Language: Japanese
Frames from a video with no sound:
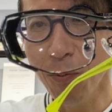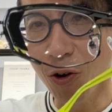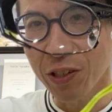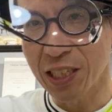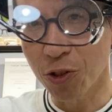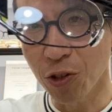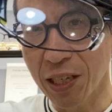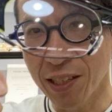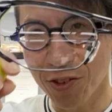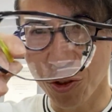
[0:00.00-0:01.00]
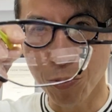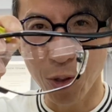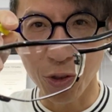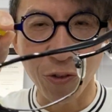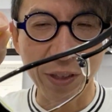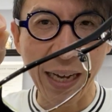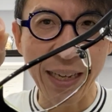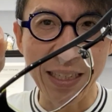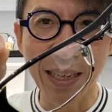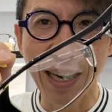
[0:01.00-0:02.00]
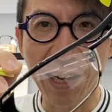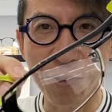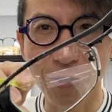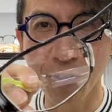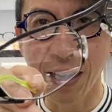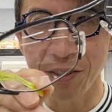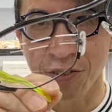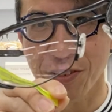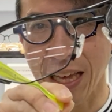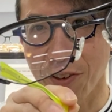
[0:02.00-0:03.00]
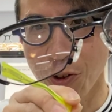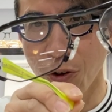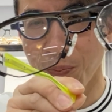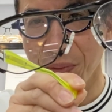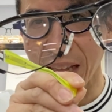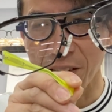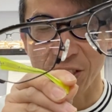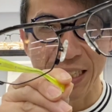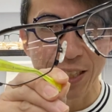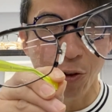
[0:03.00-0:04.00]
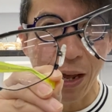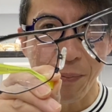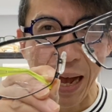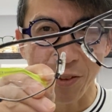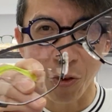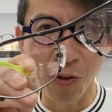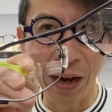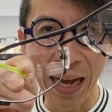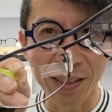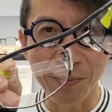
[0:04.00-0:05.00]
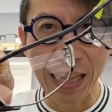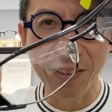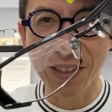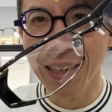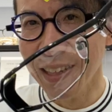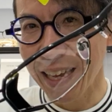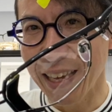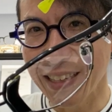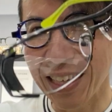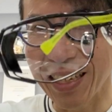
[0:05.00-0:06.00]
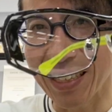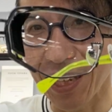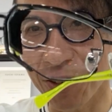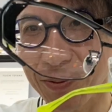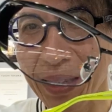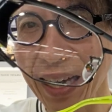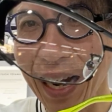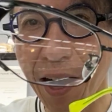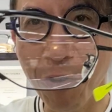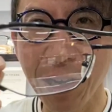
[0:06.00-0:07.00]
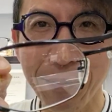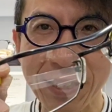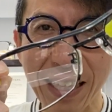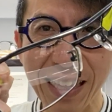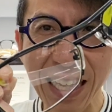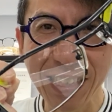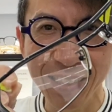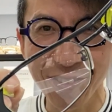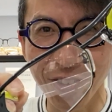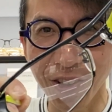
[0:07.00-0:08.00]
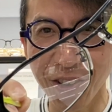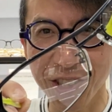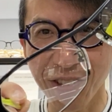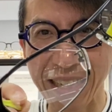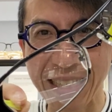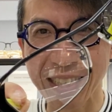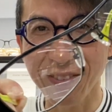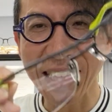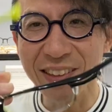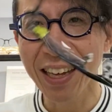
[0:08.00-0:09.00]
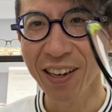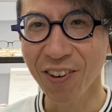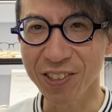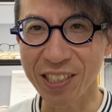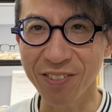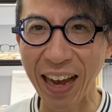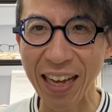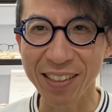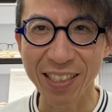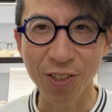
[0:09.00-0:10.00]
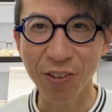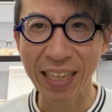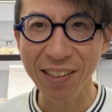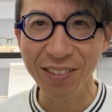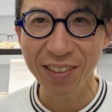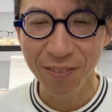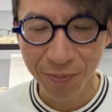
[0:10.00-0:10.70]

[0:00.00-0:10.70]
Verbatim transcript: も非常に注目度の高い迫力のあるスタイルのタクシードライバーというアイテムです。ぜひ楽しみながらお選びください。どうぞよろしくお願いいたします。本日は以上です。